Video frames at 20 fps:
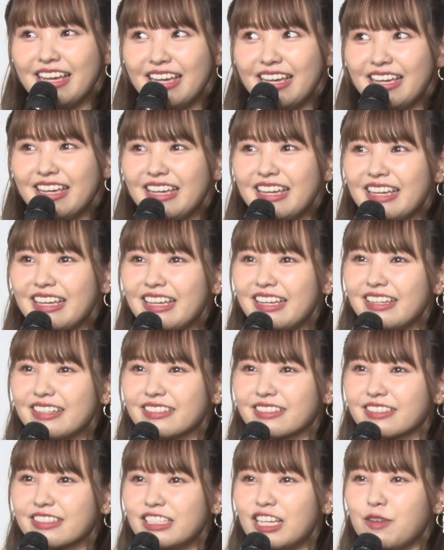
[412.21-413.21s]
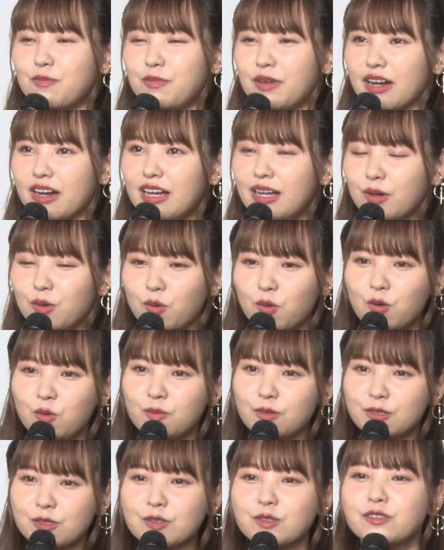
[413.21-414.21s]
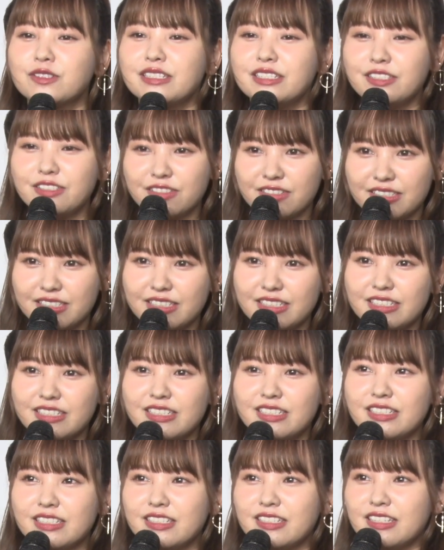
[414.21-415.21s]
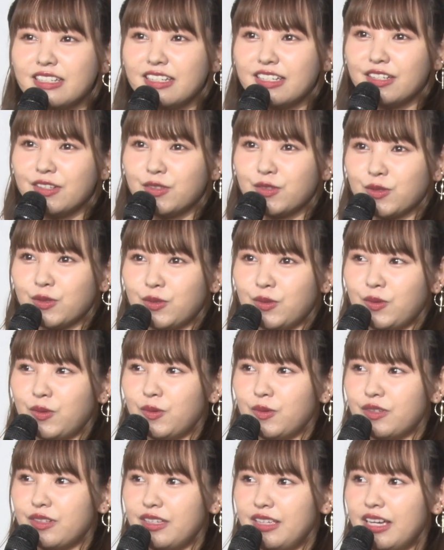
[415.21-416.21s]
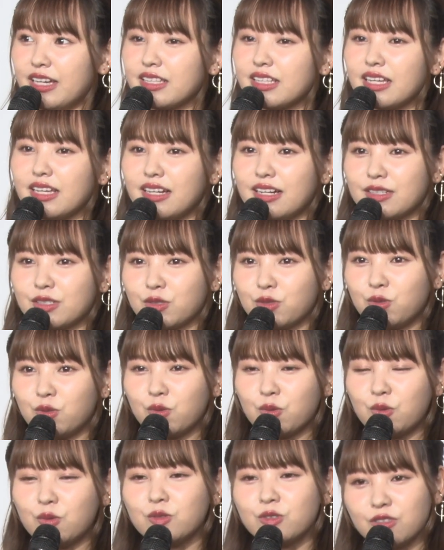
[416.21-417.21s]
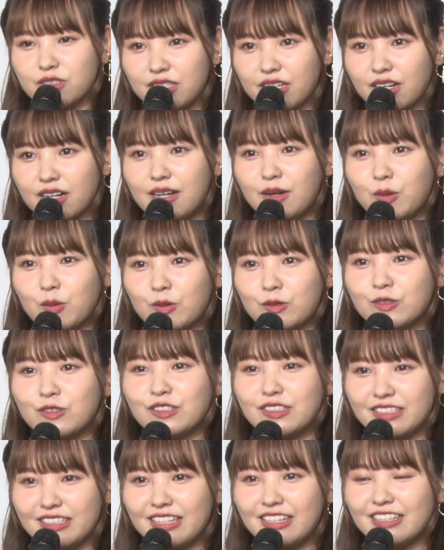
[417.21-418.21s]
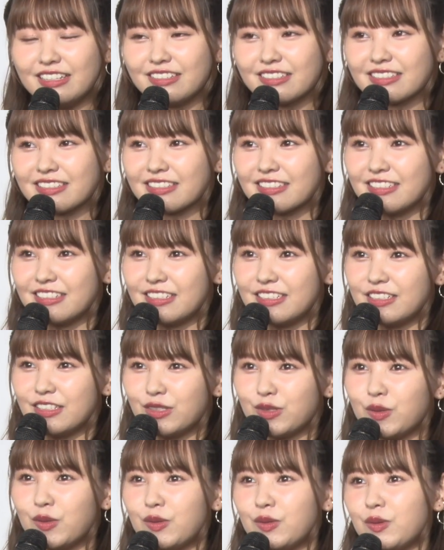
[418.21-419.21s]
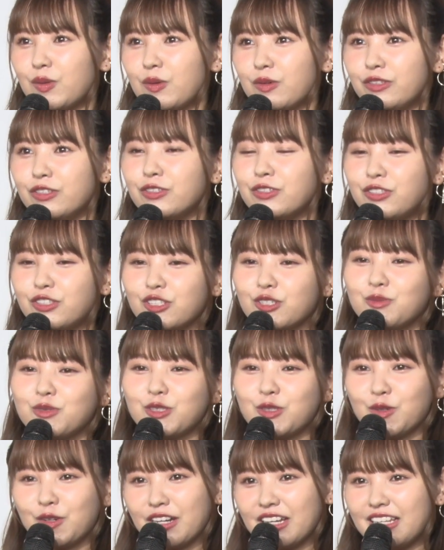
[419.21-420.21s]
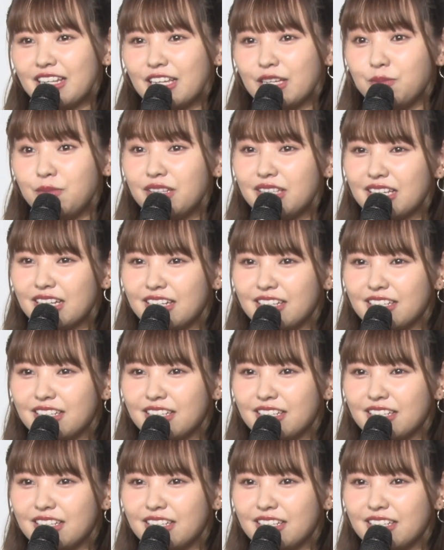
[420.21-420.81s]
えー、やっぱ観光もそうですしその屋台がすごく多くて韓国ってそういうのを YouTube とかで見た